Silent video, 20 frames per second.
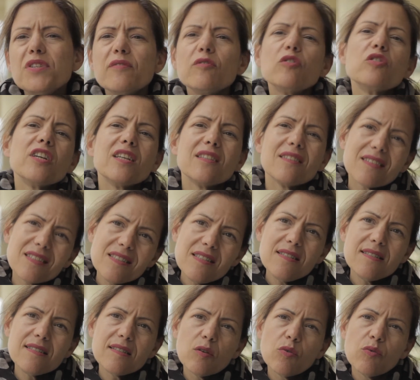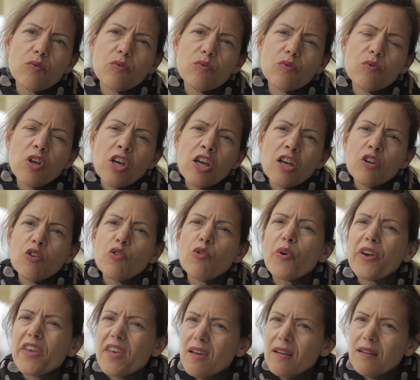évocatrice que,
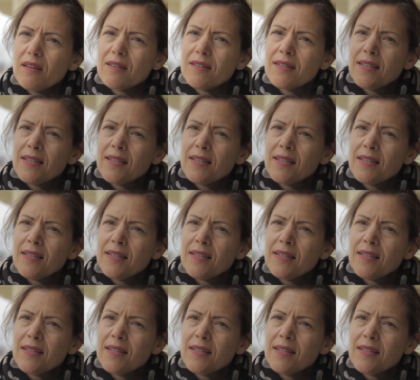que réelle.